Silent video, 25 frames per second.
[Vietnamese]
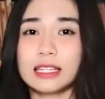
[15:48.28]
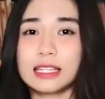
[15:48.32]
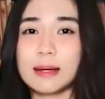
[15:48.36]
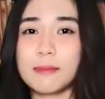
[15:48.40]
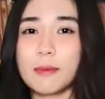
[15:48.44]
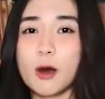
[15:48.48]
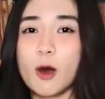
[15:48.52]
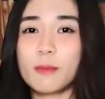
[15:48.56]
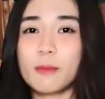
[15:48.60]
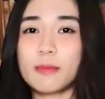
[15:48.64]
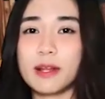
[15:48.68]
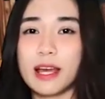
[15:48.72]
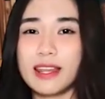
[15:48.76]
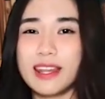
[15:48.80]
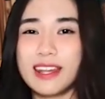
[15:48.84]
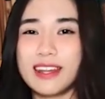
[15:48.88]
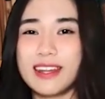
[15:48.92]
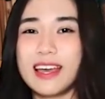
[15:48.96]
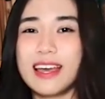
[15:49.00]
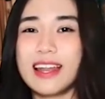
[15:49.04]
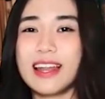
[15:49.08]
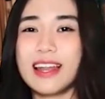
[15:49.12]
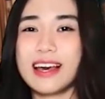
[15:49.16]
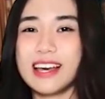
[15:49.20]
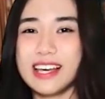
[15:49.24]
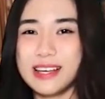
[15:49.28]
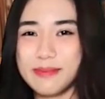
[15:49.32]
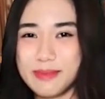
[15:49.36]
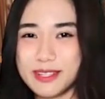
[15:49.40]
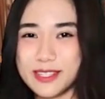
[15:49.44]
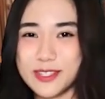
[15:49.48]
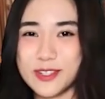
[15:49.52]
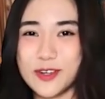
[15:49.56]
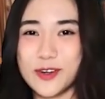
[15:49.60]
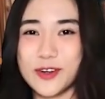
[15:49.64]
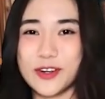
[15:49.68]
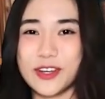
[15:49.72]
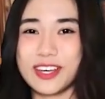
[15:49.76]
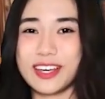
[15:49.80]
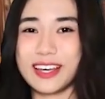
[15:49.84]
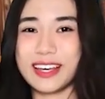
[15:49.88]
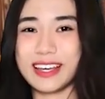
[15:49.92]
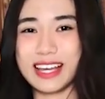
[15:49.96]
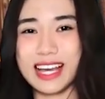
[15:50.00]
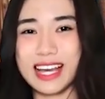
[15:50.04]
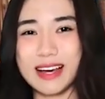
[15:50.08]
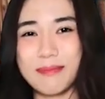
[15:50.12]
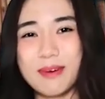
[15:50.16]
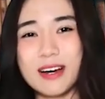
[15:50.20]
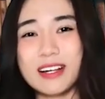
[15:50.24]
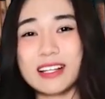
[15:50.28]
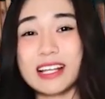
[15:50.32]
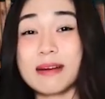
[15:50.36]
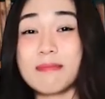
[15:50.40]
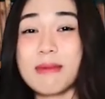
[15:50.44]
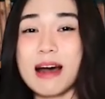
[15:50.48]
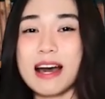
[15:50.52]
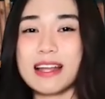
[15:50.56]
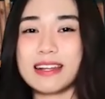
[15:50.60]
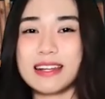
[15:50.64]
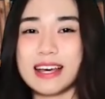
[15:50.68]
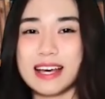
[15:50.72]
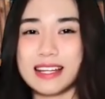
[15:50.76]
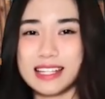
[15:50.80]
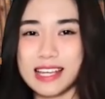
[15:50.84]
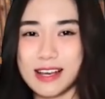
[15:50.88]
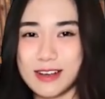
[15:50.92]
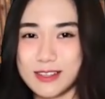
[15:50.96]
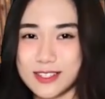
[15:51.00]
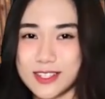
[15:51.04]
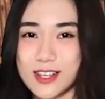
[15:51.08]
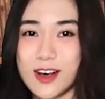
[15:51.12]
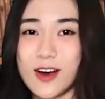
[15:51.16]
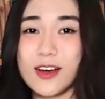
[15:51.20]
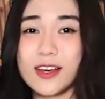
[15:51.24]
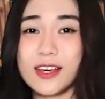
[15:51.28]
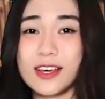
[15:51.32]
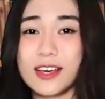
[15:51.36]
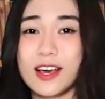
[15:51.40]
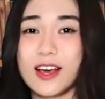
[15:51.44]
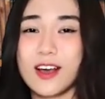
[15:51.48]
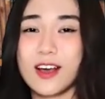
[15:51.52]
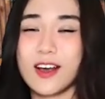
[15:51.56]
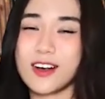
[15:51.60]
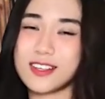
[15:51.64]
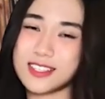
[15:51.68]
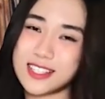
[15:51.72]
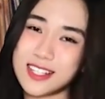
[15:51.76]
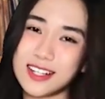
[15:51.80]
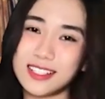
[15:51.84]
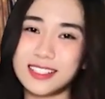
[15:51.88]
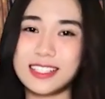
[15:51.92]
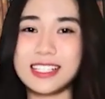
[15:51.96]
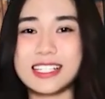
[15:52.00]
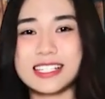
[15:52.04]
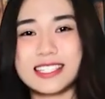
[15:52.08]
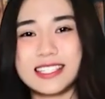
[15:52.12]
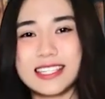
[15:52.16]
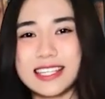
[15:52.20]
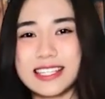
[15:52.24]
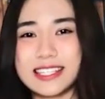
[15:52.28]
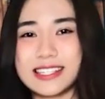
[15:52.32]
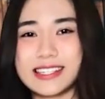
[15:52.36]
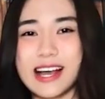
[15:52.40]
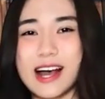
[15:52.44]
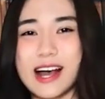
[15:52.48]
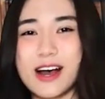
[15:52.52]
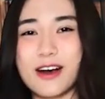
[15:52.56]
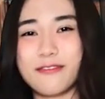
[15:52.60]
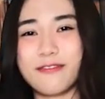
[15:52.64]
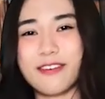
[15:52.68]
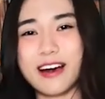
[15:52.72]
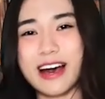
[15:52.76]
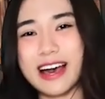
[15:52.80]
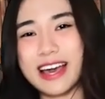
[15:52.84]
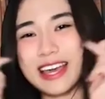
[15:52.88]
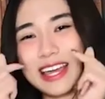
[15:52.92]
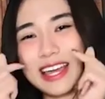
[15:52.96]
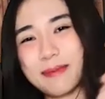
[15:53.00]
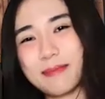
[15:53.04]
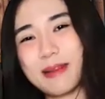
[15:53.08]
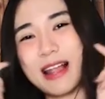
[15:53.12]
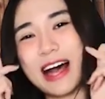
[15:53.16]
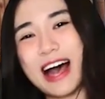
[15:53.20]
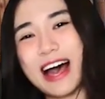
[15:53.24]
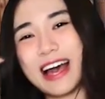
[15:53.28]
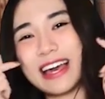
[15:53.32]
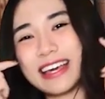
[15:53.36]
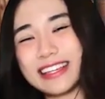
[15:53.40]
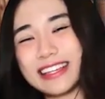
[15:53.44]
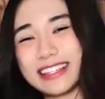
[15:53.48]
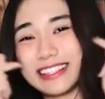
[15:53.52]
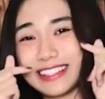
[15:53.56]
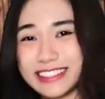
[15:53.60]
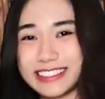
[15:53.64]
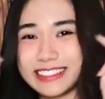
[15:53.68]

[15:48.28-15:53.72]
Tập hôm nay đến đây là hết mất rồi. Cảm ơn các bạn đã theo dõi. Còn giờ thì xin chào và hẹn gặp lại!